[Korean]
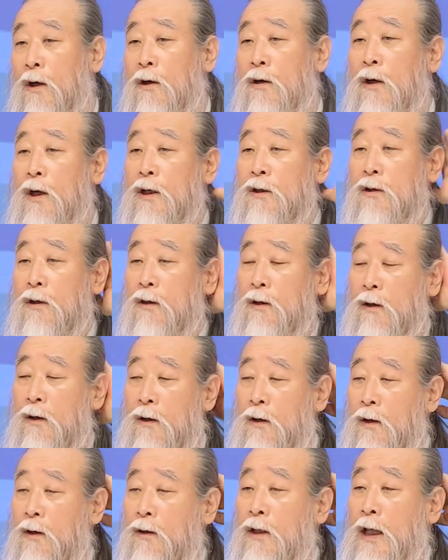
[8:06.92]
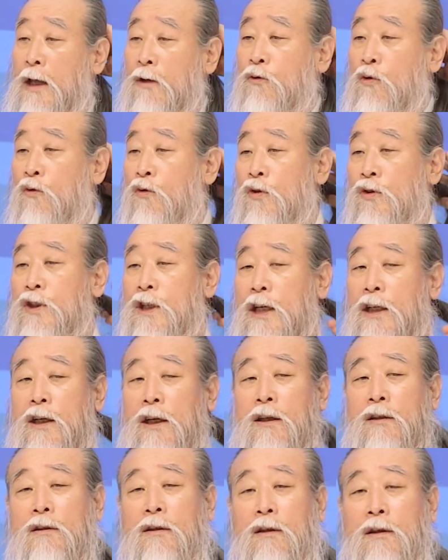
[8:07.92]
그래서 대통령
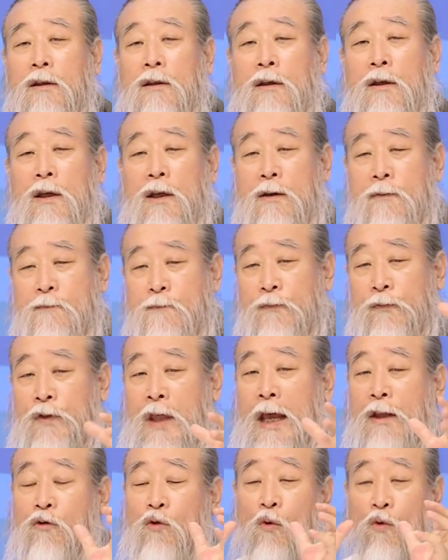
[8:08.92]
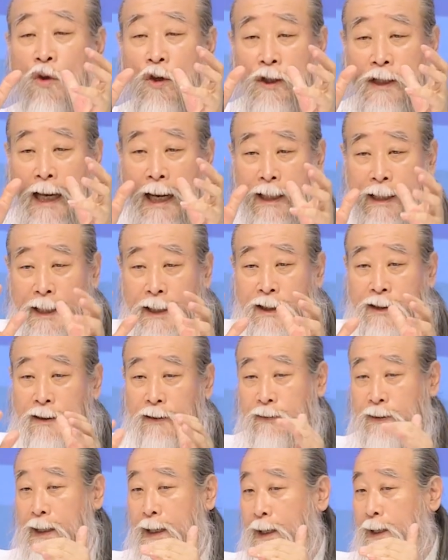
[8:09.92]
자리에서 대통령 자리
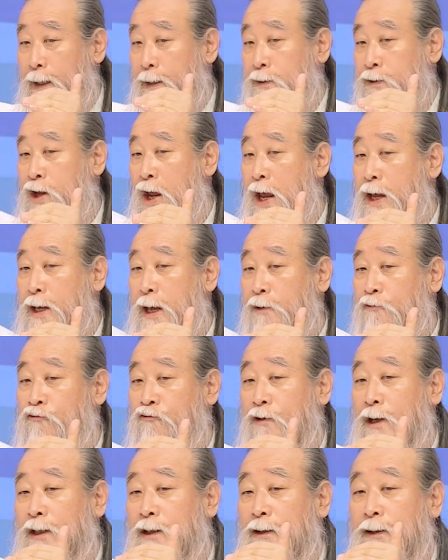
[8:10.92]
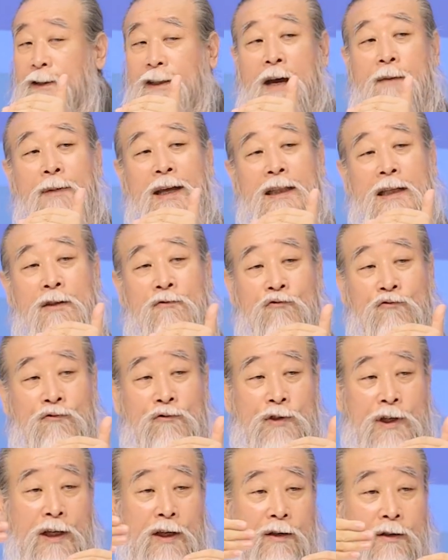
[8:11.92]
있을 때 세계 수장들이 다
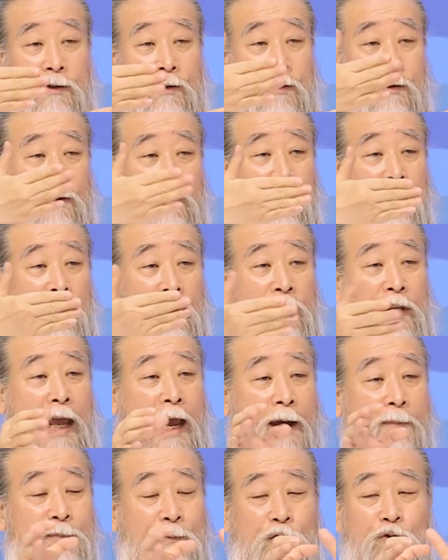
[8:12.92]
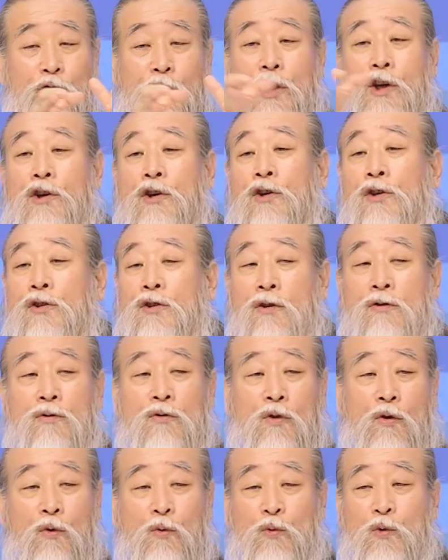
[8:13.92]
만나주는 거예요. 대한민국이 그
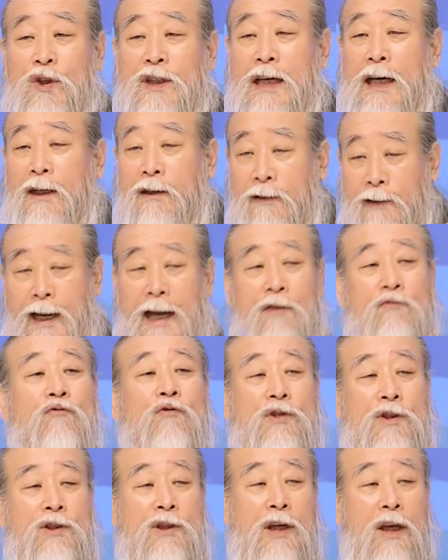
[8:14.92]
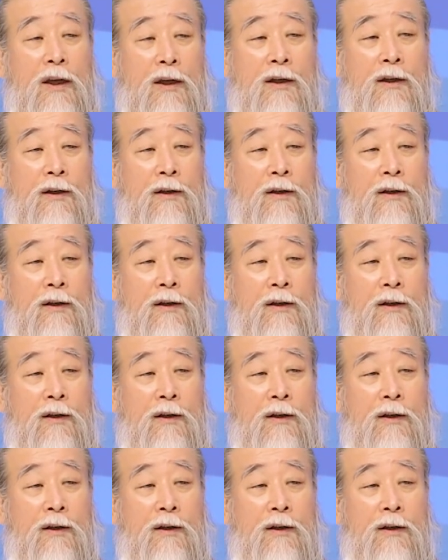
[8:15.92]
정도 위상을 가지고 있어요.